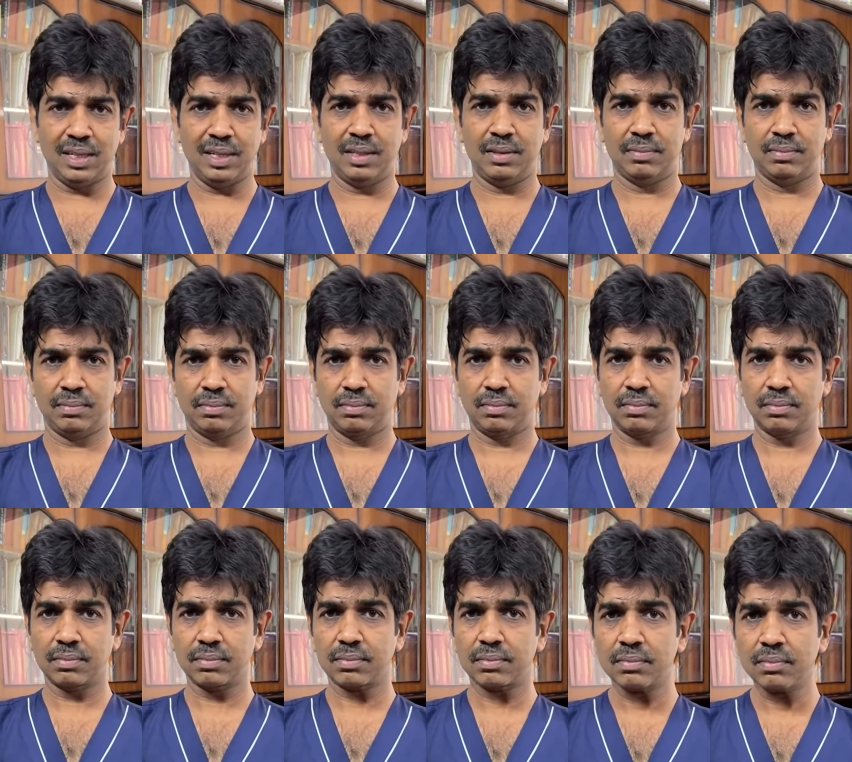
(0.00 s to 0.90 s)
बालों में
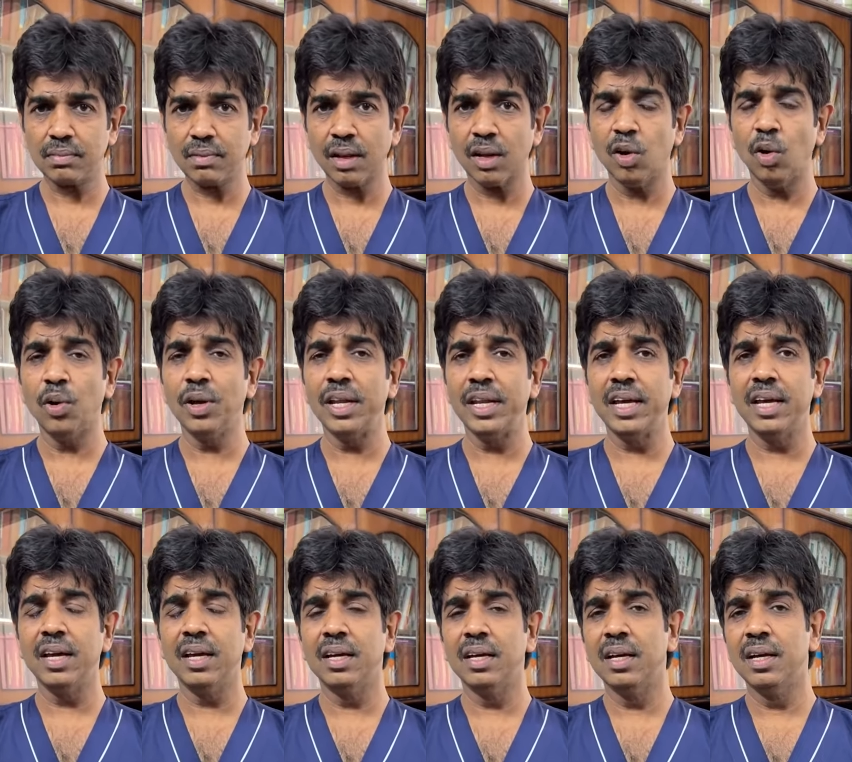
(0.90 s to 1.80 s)
इन्फ्लोमेटरी
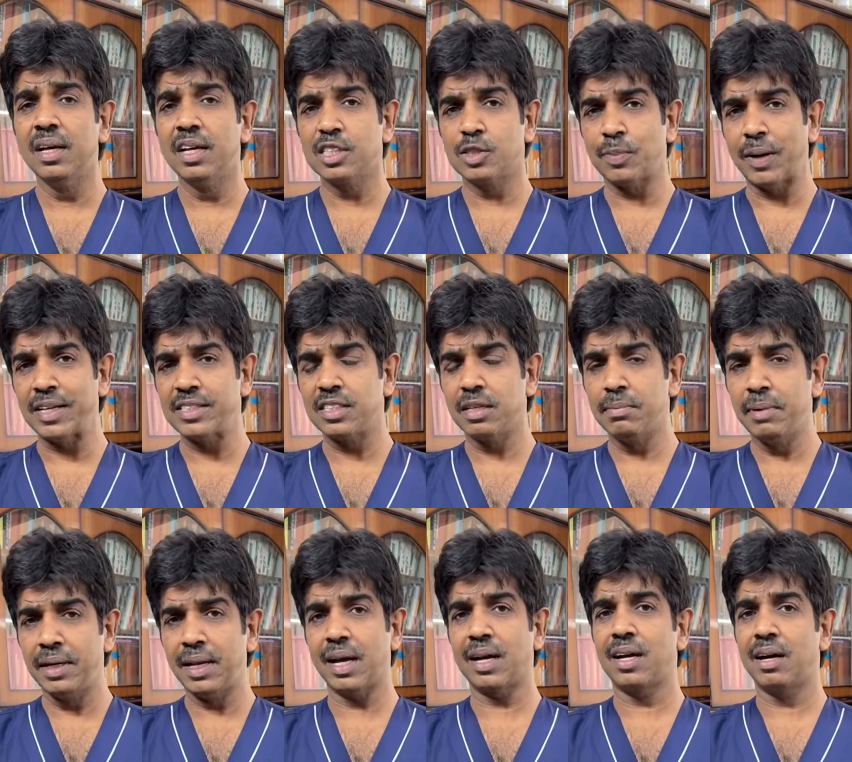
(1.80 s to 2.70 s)
प्रोसेस शुरू होने की वजह से
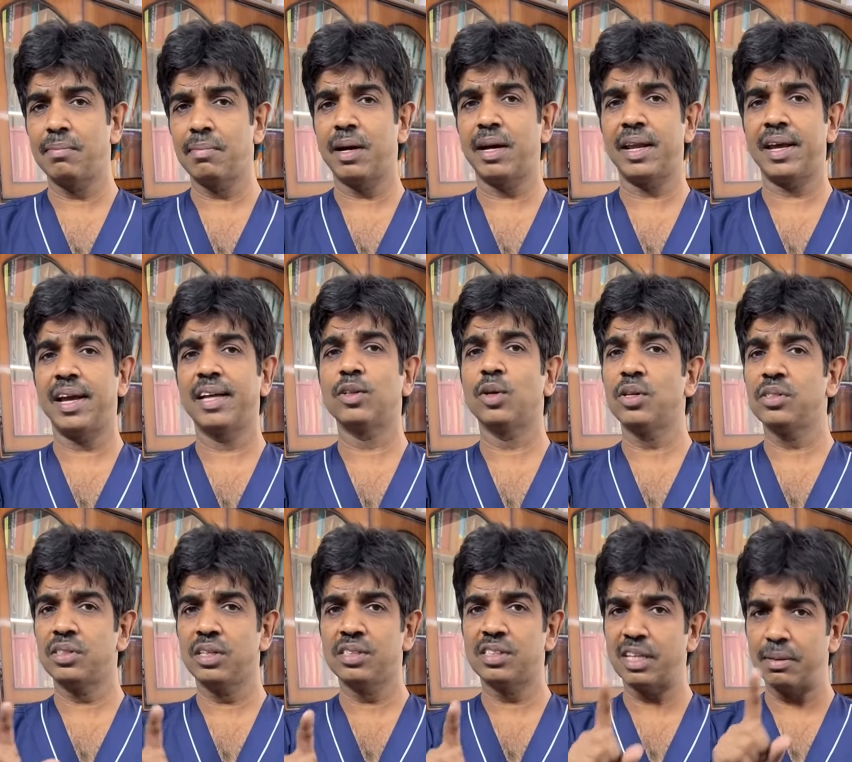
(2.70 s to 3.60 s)
बाल जल्दी पतले हो
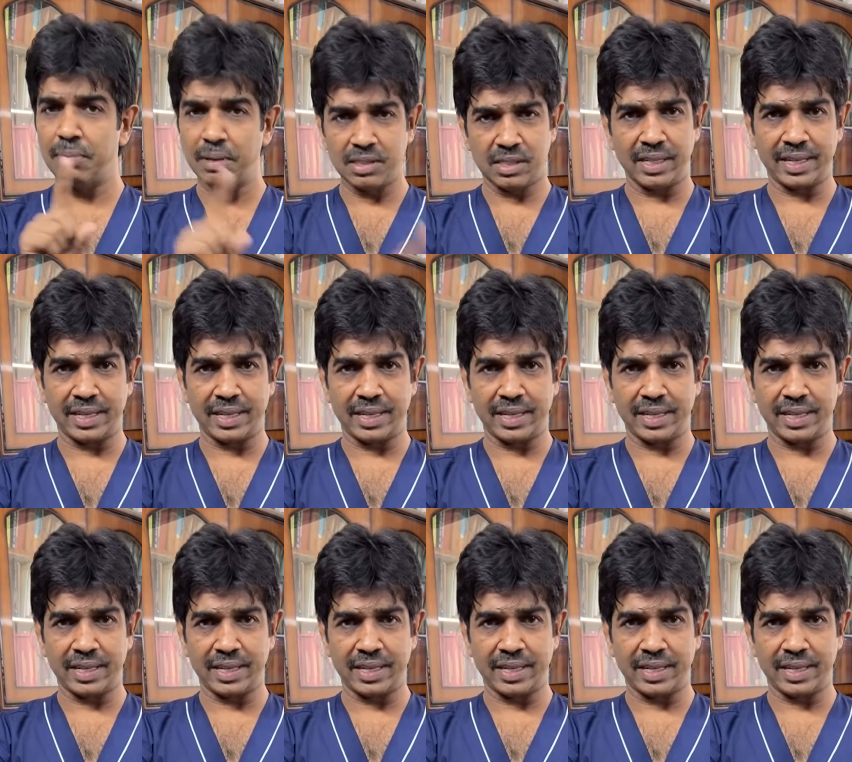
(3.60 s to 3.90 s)
जाते हैं